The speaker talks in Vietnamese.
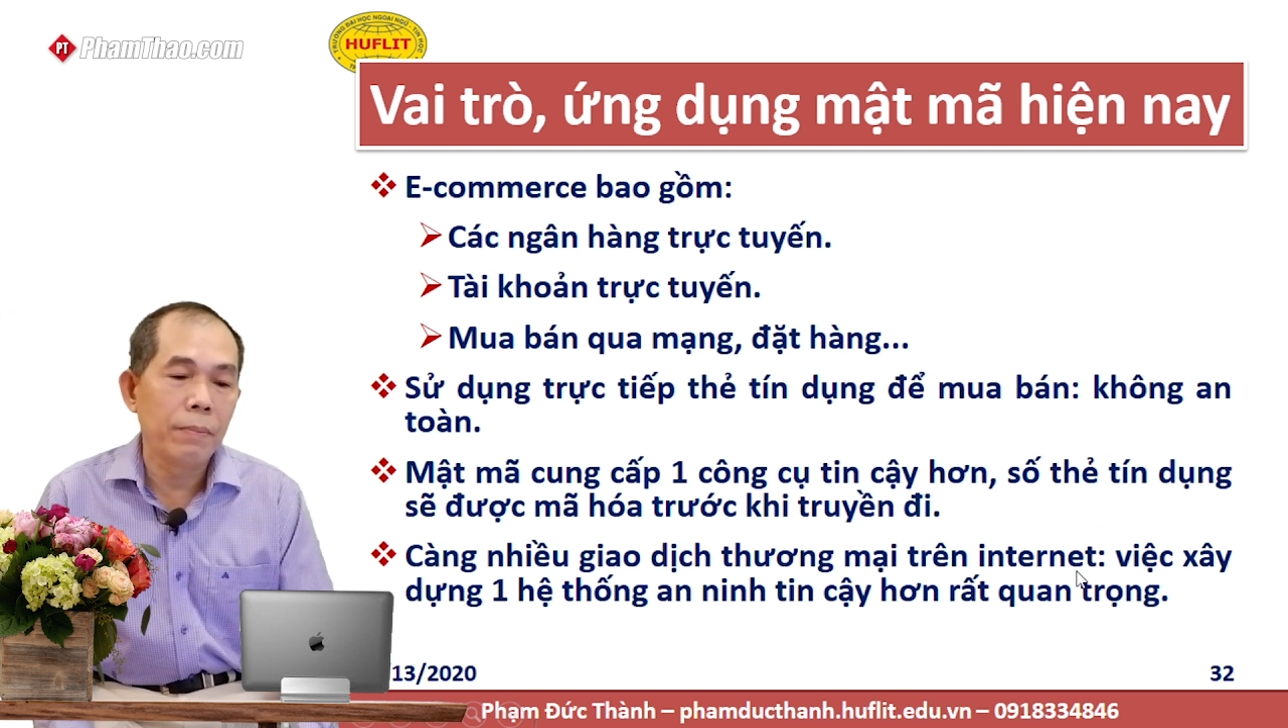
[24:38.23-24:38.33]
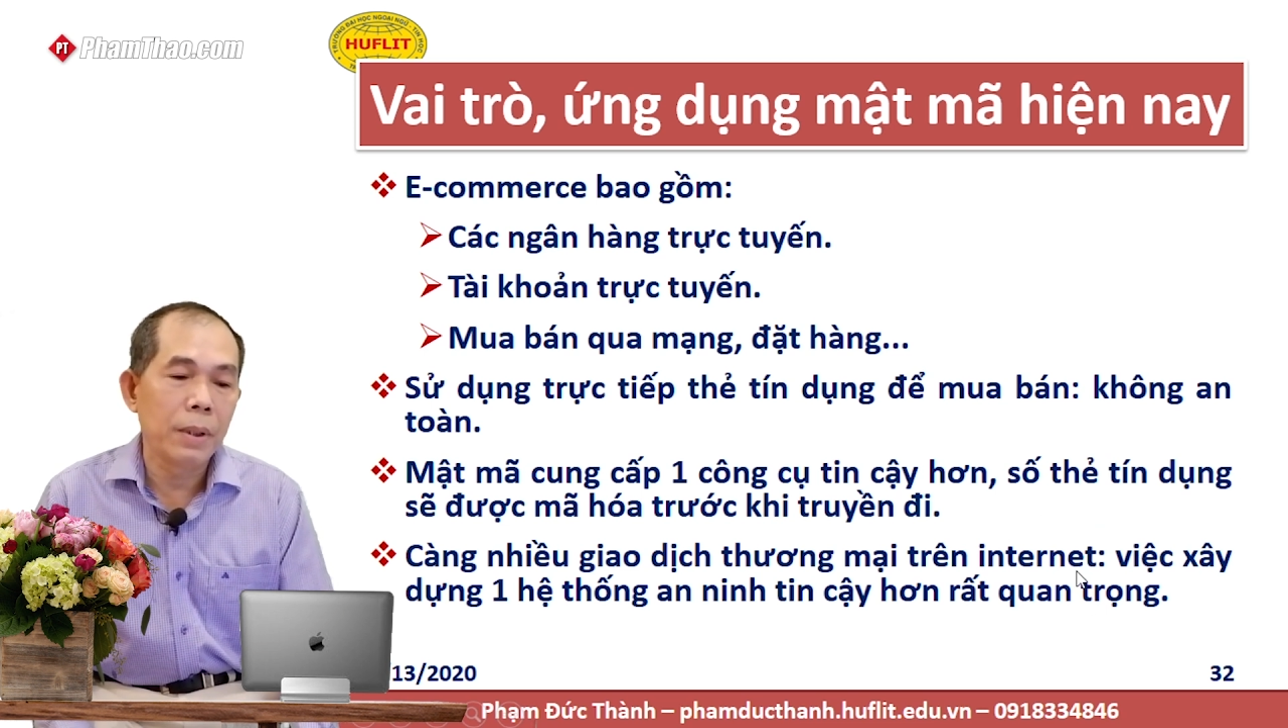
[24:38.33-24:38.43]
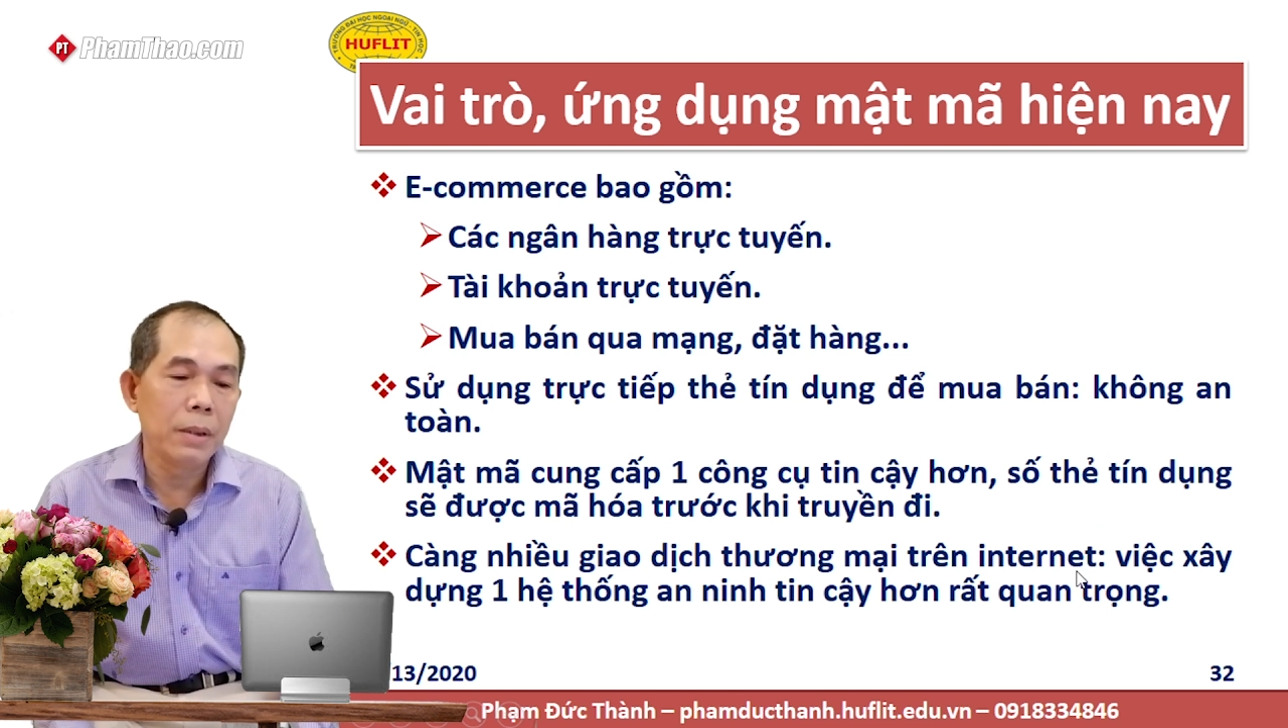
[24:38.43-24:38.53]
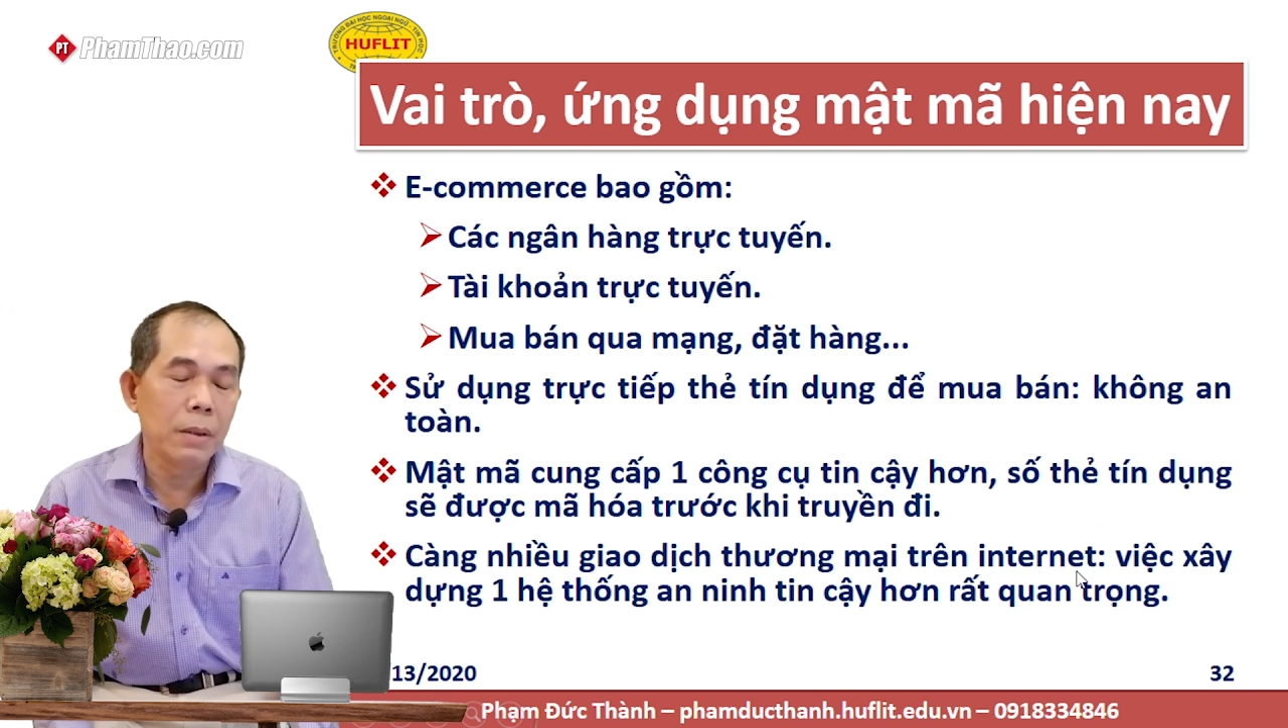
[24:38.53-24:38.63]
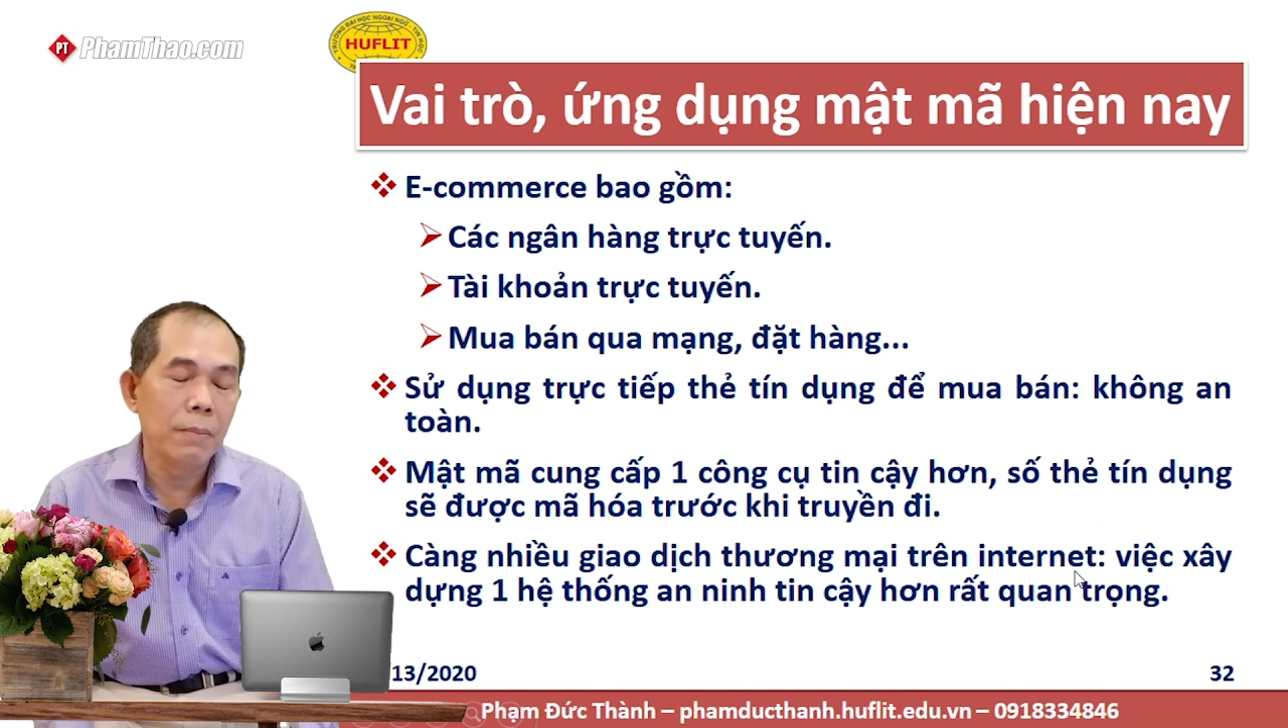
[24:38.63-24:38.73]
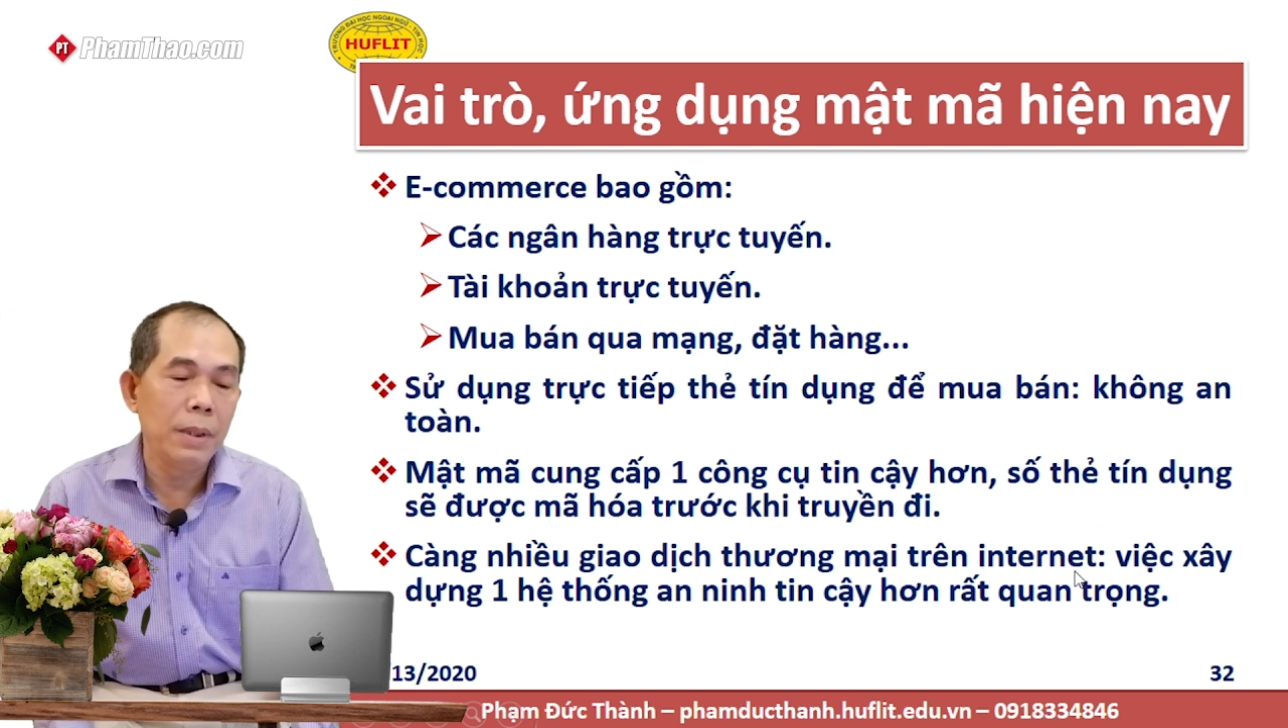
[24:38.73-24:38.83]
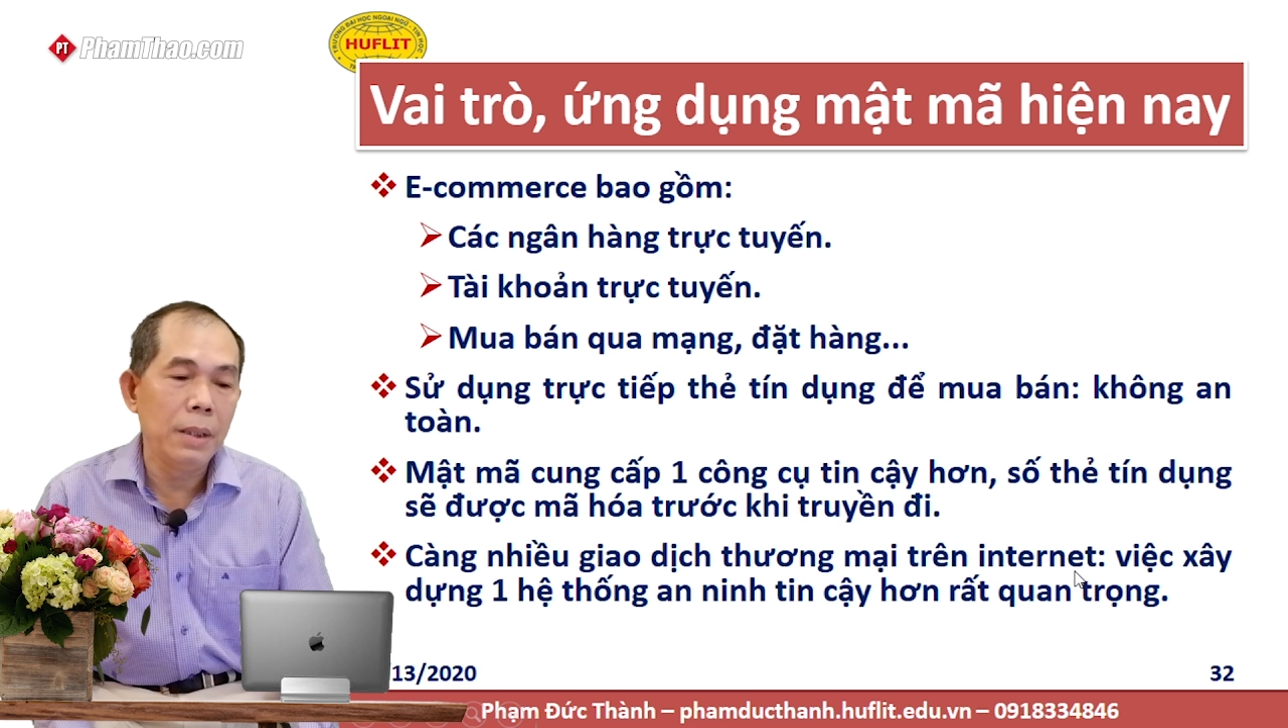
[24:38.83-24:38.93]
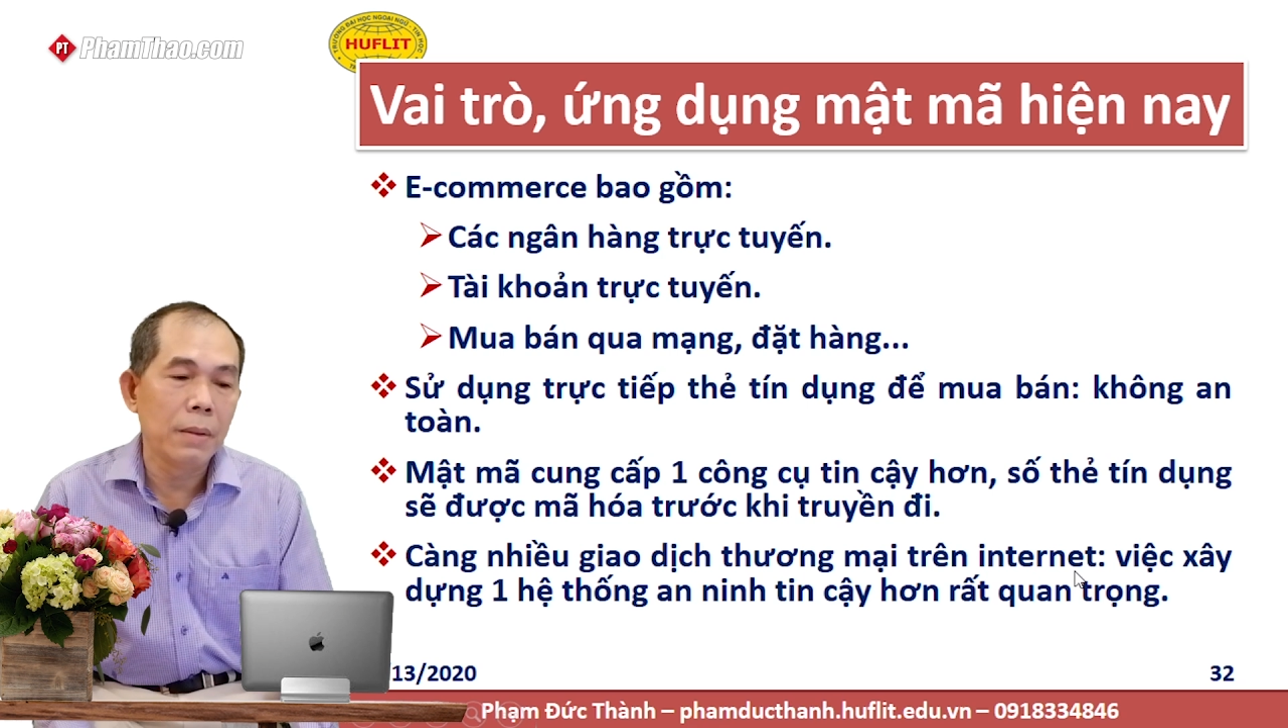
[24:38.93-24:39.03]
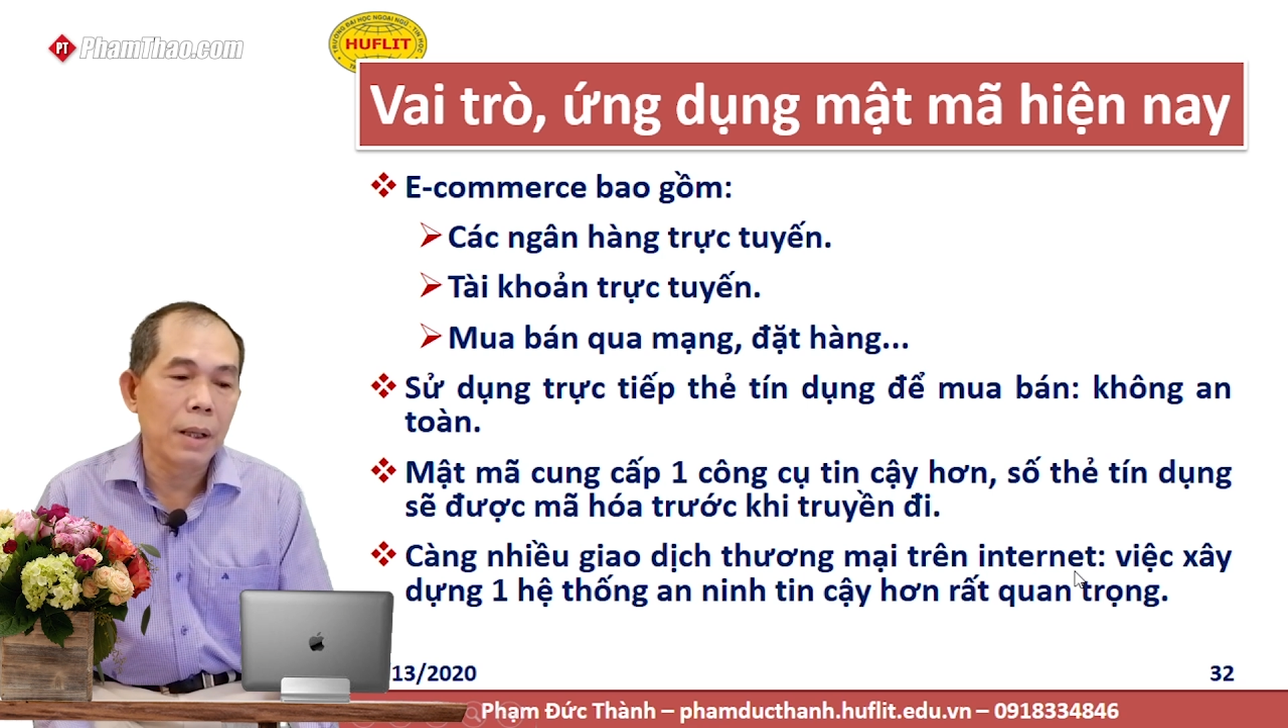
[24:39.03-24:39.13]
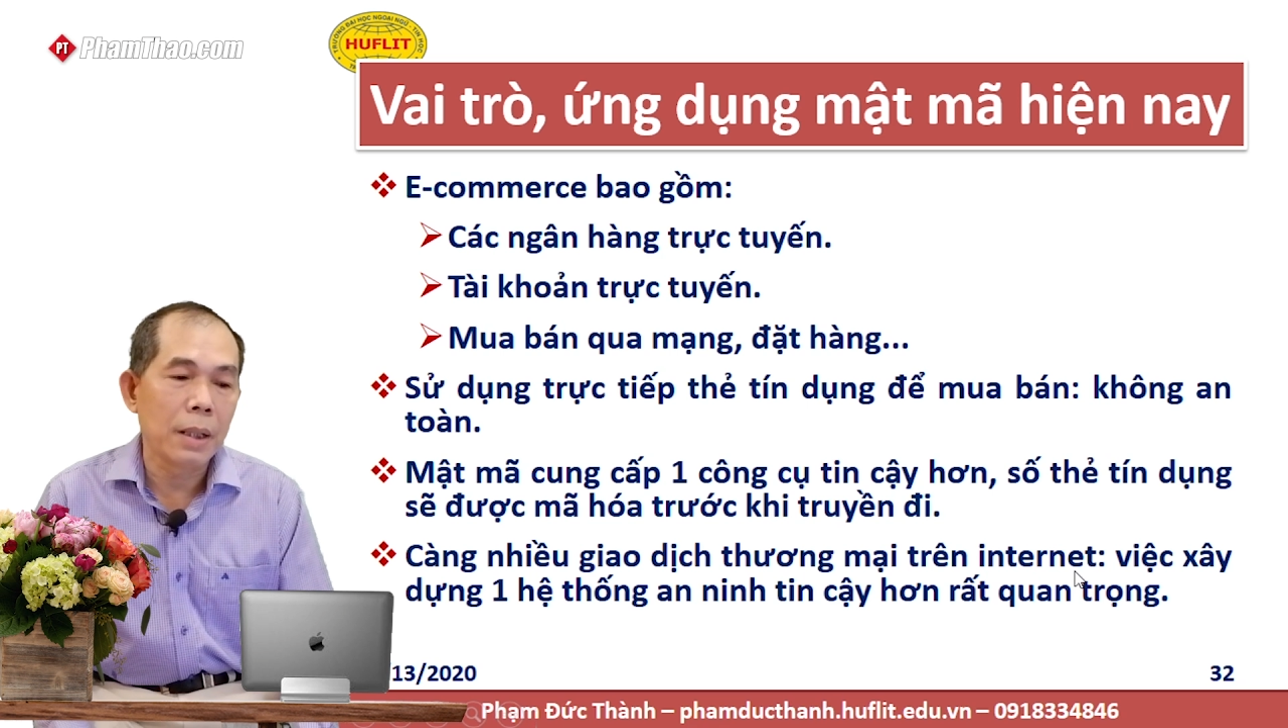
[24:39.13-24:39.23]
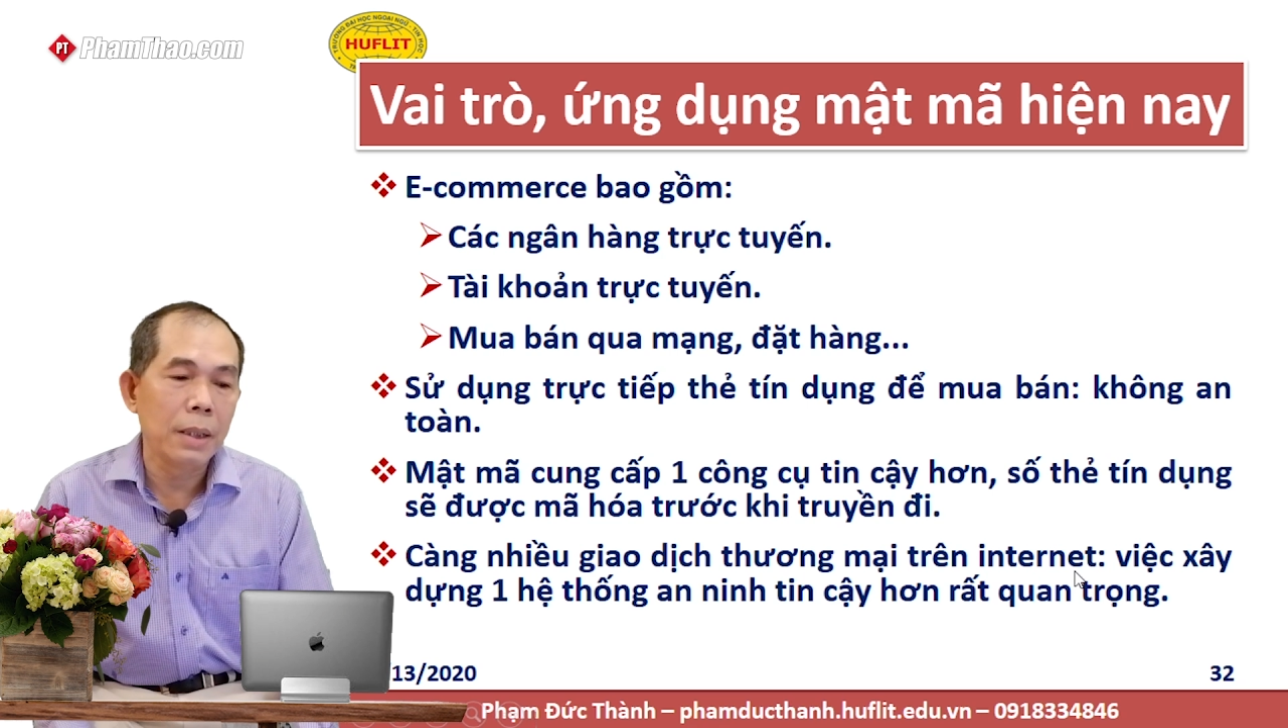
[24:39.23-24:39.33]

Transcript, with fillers: cái số pin hoặc